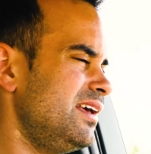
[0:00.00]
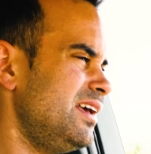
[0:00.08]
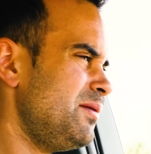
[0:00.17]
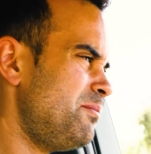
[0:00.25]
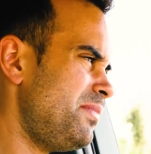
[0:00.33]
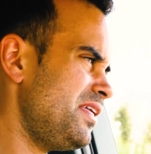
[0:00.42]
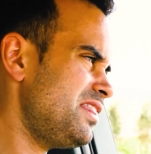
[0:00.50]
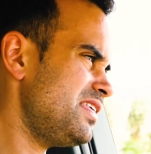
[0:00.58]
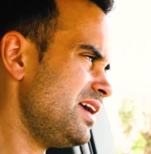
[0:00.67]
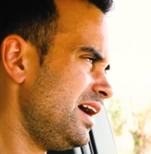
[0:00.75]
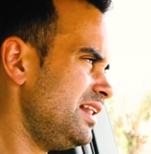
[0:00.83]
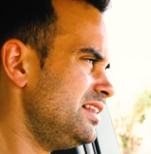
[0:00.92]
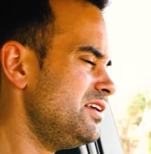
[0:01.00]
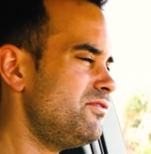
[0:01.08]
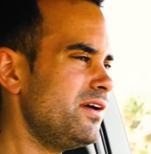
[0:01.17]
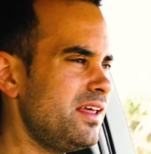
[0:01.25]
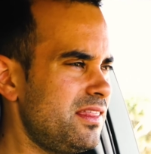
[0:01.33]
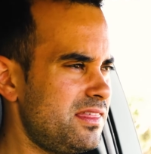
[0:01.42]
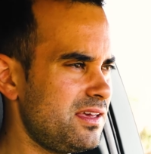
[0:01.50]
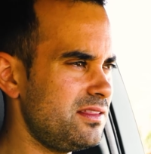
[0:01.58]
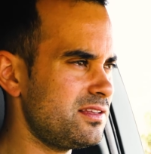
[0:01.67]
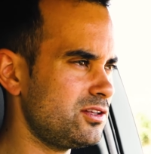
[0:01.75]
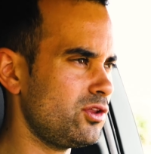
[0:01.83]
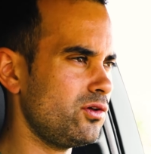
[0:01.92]
especial diferencia
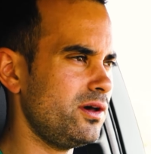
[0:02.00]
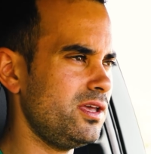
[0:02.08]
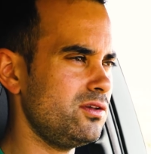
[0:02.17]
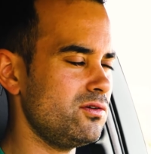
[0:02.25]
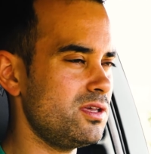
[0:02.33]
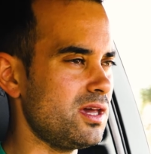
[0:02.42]
entre todos ellos